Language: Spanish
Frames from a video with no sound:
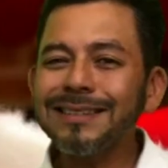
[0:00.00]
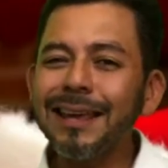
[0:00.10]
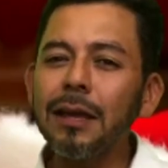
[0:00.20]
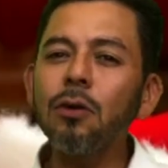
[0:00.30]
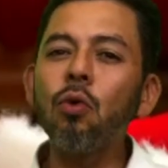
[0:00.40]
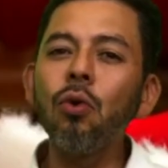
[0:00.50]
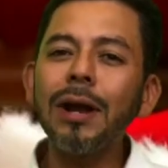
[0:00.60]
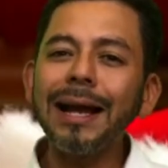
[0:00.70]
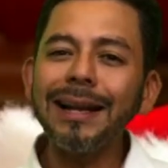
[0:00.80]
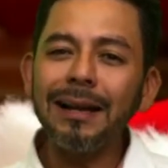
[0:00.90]
que
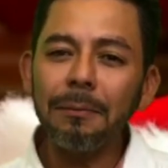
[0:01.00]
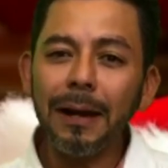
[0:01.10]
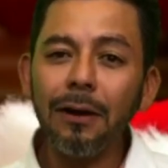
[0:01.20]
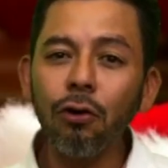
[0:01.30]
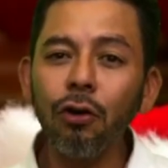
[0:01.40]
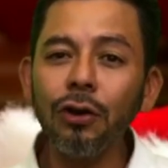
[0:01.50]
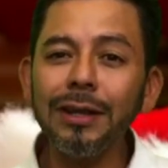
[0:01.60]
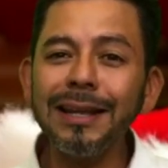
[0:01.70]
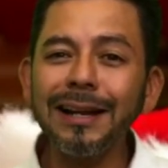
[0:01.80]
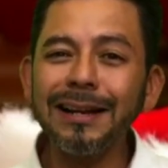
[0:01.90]
inculcan el valor
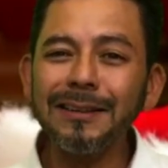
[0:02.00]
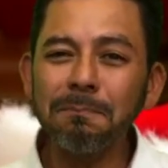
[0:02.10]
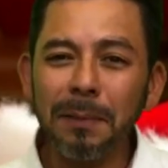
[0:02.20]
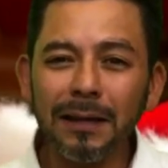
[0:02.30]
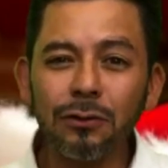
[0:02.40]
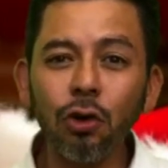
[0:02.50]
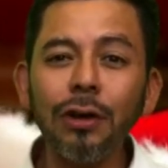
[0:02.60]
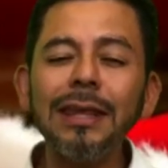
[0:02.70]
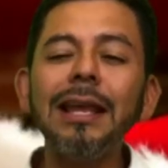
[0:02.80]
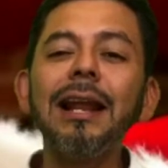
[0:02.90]
y el respeto
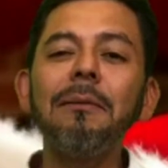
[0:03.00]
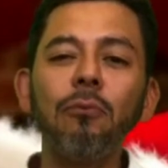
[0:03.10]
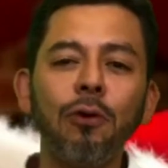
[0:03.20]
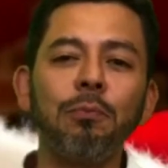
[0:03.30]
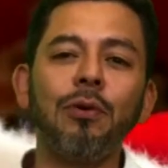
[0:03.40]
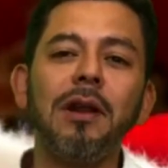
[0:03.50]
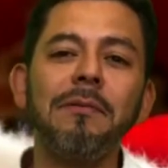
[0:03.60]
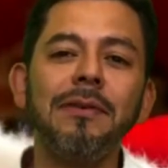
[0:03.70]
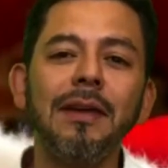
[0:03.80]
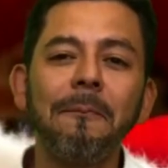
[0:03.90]
y el amor por la
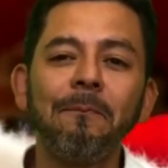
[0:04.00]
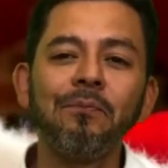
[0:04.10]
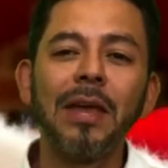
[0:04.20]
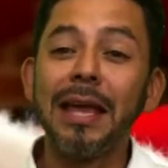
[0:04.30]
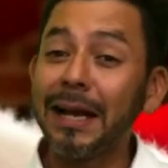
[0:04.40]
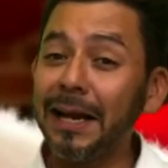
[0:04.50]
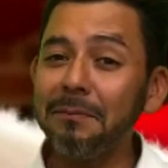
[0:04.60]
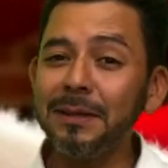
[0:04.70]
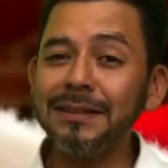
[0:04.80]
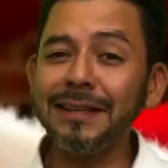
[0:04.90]
vida.
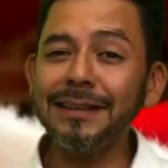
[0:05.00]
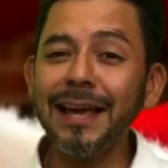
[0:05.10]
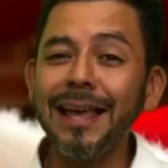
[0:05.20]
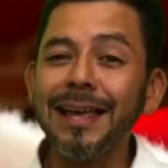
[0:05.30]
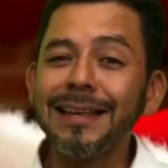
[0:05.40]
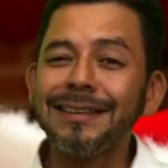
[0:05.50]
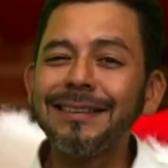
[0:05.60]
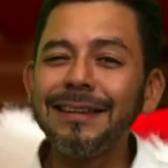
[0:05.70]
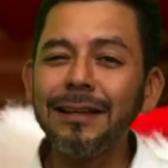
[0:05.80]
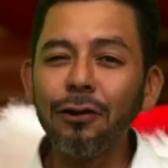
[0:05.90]
Créeme, Santa,
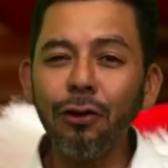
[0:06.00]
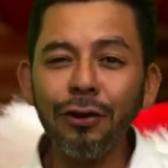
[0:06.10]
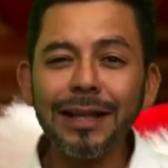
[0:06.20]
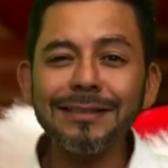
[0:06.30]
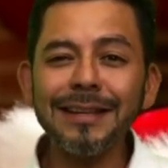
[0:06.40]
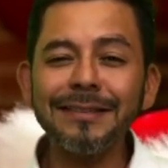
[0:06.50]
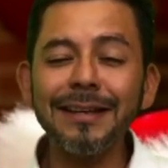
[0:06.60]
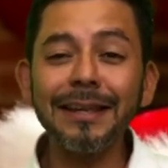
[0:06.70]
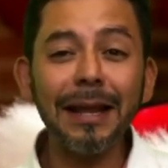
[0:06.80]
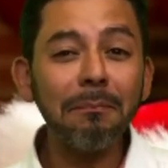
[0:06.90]
si logras
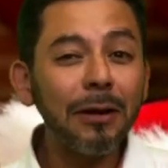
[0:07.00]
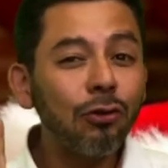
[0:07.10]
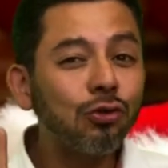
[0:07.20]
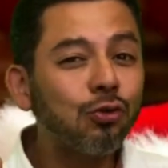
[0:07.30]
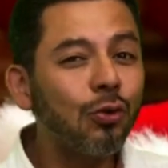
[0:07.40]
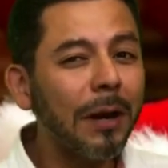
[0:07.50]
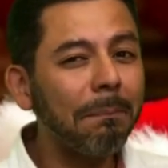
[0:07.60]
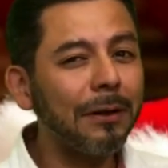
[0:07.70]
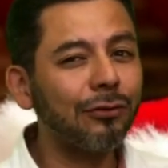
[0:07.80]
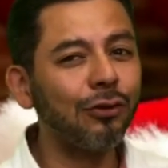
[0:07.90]
hacer que al menos una
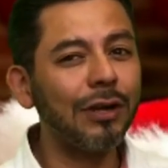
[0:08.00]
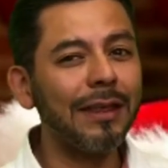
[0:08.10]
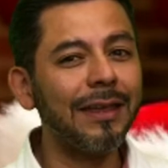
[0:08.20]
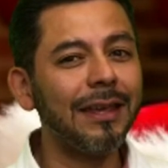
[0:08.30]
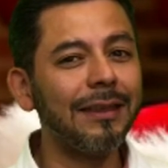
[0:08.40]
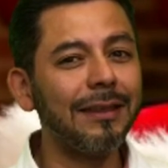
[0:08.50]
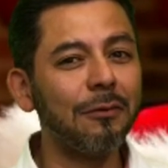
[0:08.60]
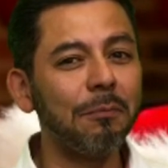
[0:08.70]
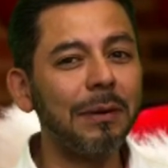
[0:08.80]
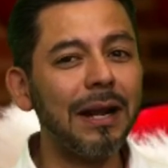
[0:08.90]
persona deje de
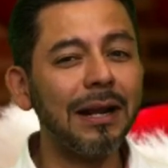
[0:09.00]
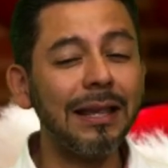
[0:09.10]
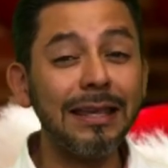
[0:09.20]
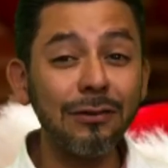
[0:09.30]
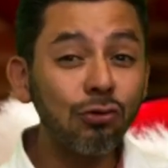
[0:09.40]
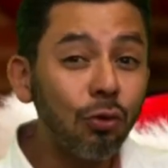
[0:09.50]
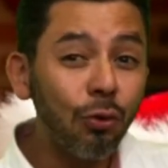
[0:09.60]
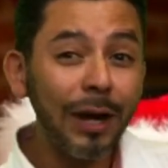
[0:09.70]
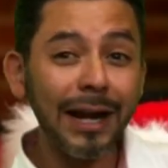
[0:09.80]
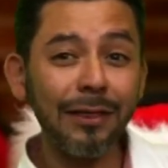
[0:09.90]
comprar y en su
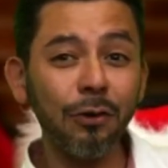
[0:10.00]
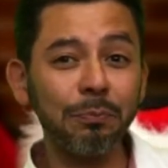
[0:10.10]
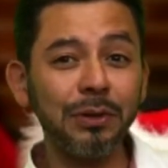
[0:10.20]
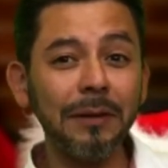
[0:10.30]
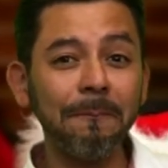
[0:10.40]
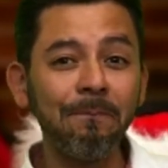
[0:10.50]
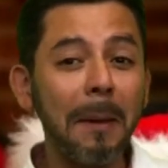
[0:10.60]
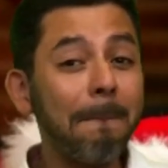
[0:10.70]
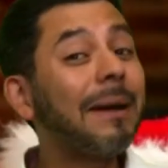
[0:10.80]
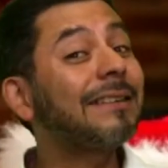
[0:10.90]
lugar adopte,
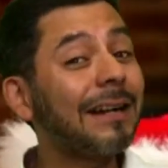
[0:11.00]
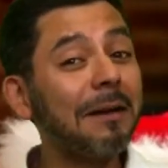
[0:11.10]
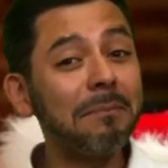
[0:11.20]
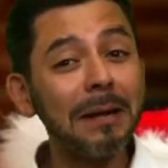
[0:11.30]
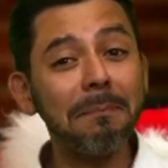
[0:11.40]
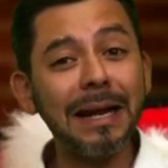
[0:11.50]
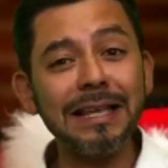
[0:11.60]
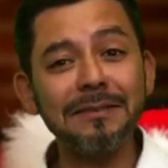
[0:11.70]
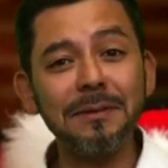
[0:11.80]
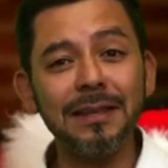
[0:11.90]
vas a cambiar
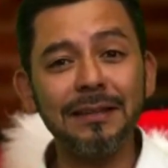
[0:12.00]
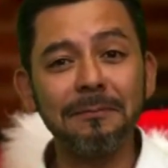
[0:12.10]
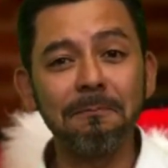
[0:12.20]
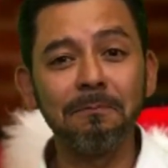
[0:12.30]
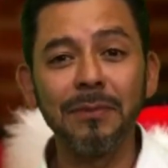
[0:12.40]
varias vidas.